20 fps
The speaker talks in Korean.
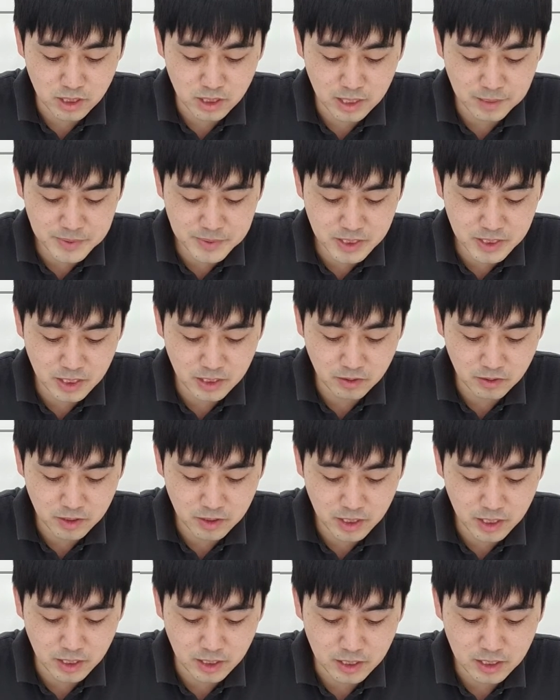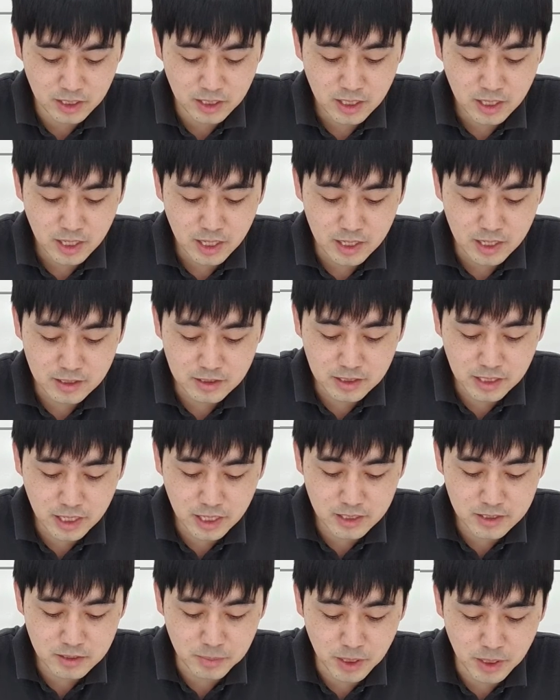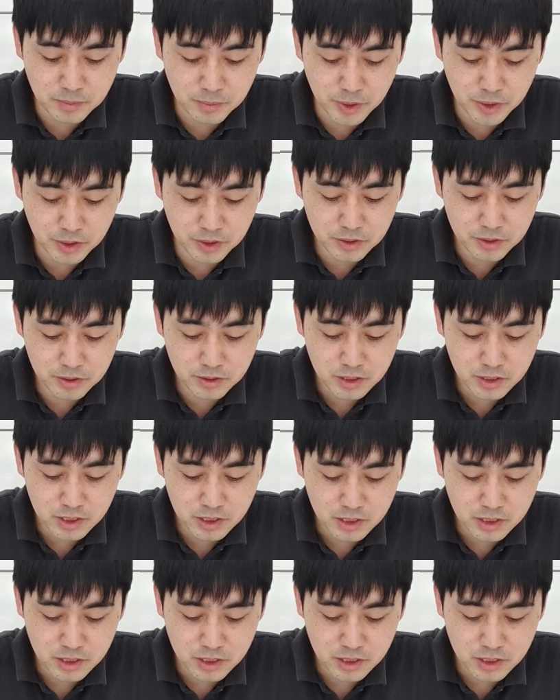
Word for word: 압제하거나 학대하지 말며